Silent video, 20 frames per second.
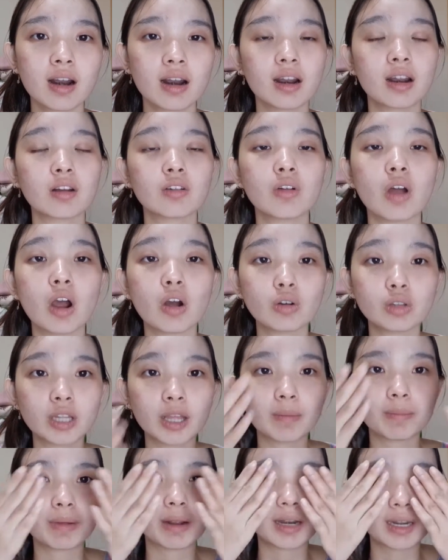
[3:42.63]
lalu aku
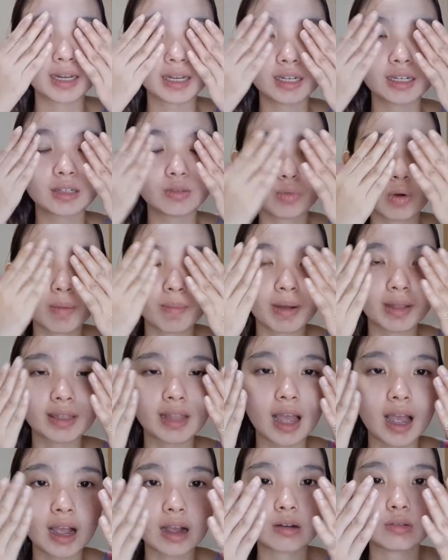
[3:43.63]
tempelin ke dua
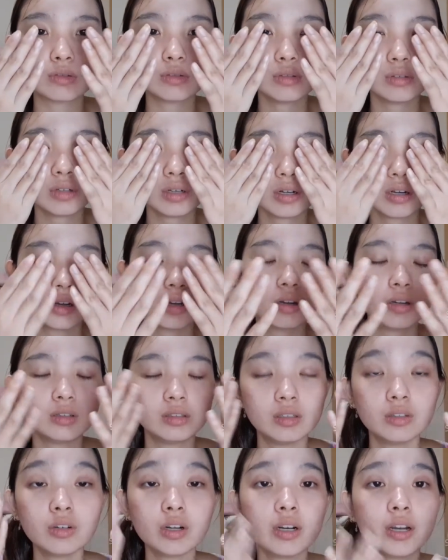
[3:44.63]
mata aku
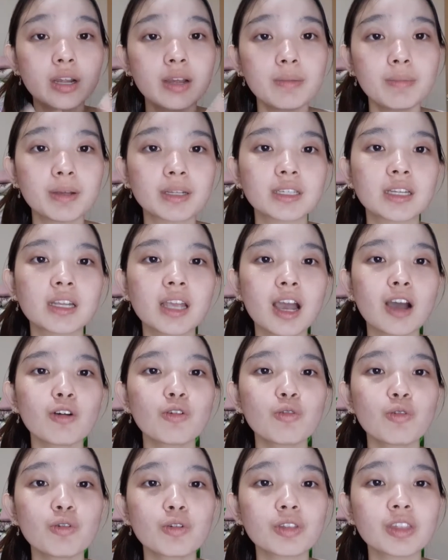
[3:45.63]
udah deh biasanya
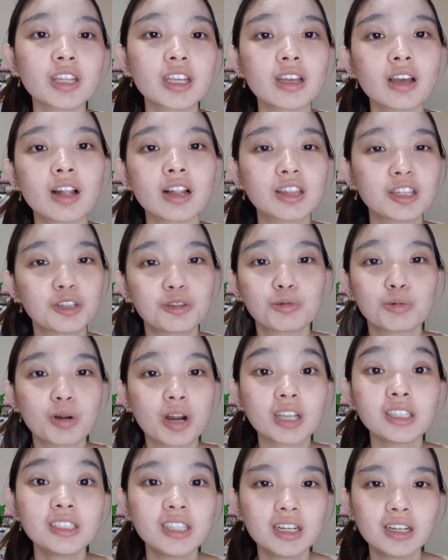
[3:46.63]
aku tinggal tidur
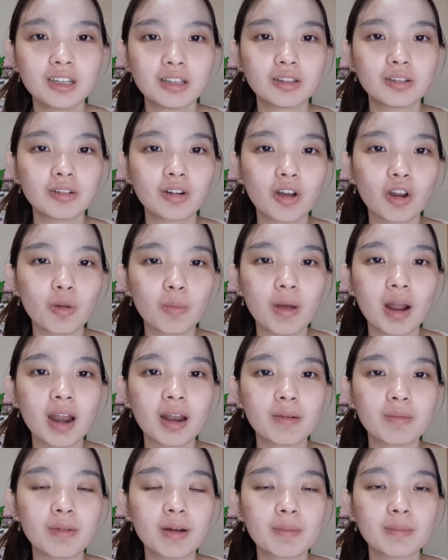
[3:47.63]
aja gitu kalau
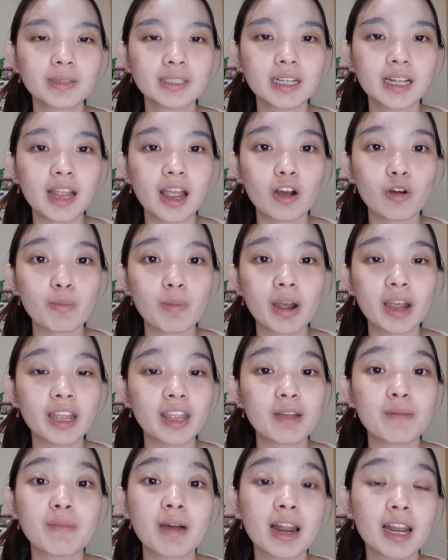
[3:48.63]
malam misalnya aku
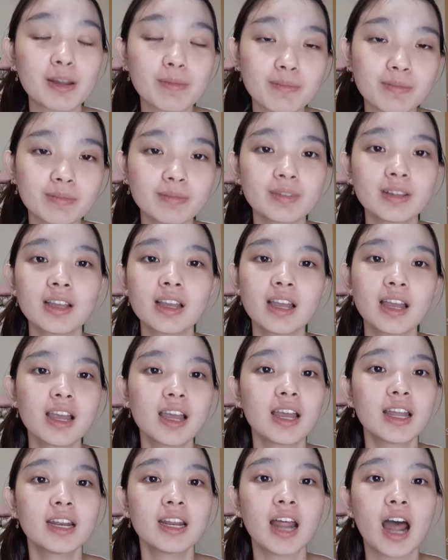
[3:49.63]
pakainya malam
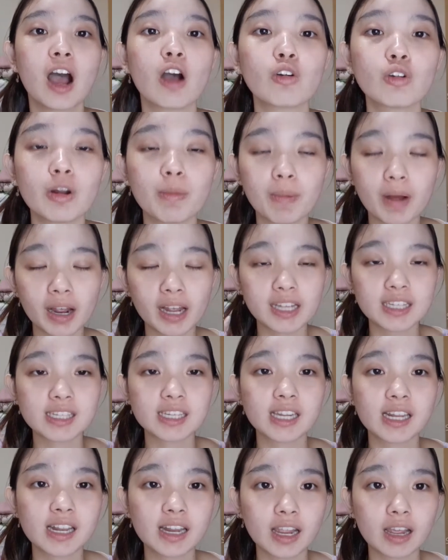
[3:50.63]
aku udah pakai
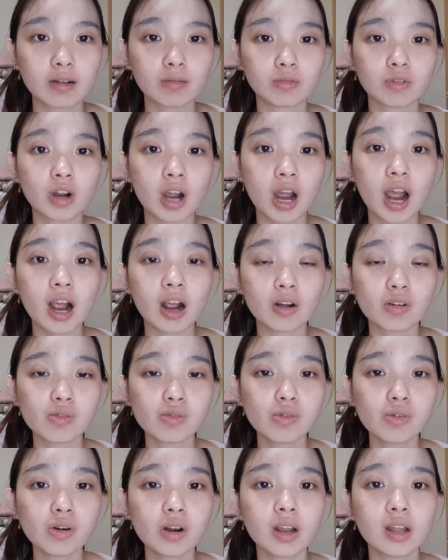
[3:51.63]
skincare muka
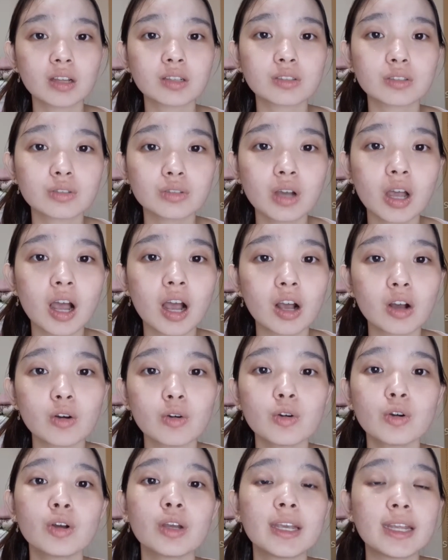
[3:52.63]
aku langsung
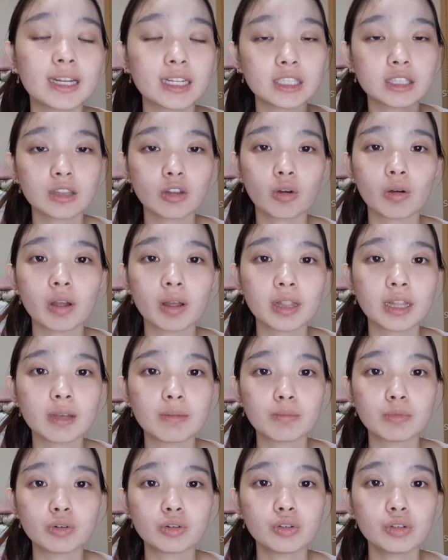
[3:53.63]
aku iris
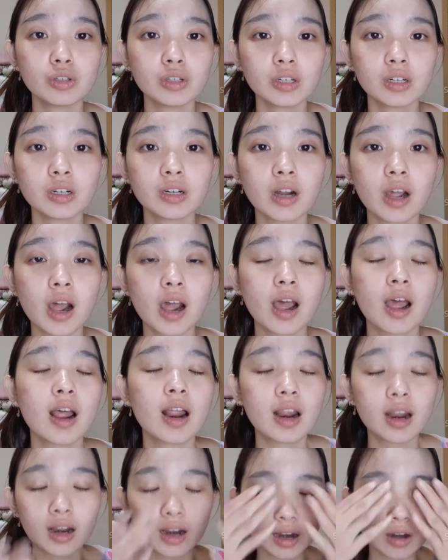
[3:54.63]
timun
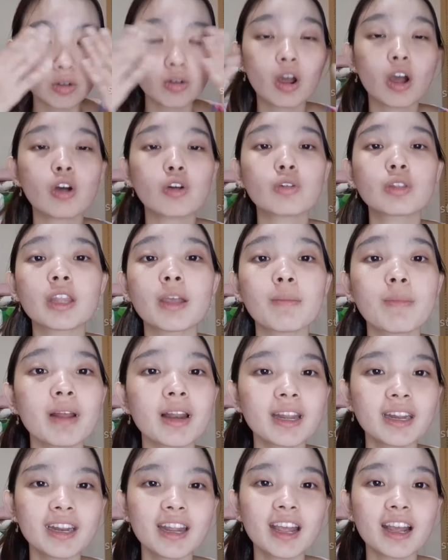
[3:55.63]
lalu aku
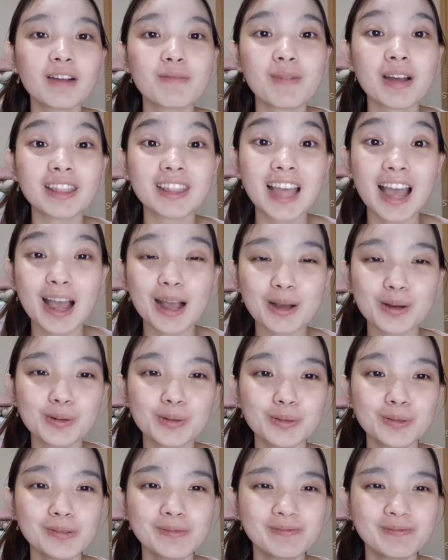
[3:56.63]
tempelin deh ke mata aku